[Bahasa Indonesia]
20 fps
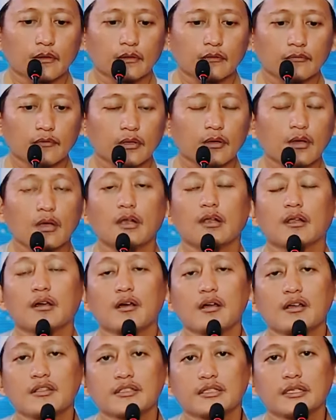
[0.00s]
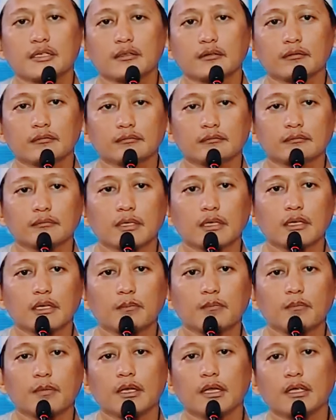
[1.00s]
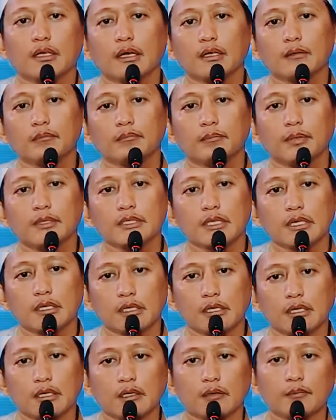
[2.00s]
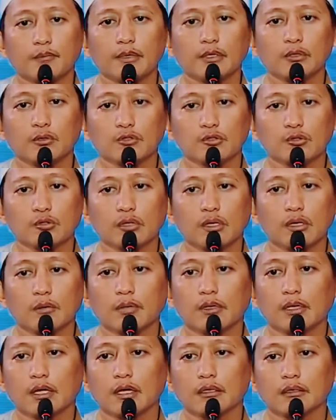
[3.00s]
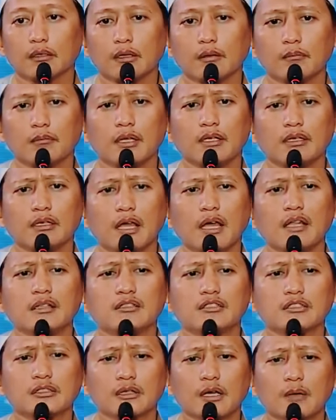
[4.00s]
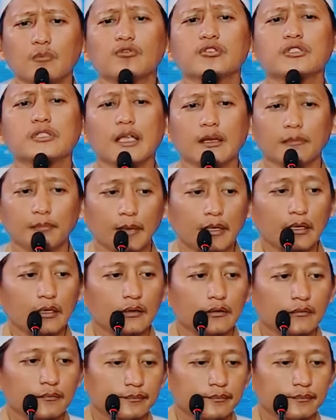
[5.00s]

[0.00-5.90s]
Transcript: Faqal khazin, maka malaikat penjaga pintu surga berkata, "Man ant? Kamu siapa?"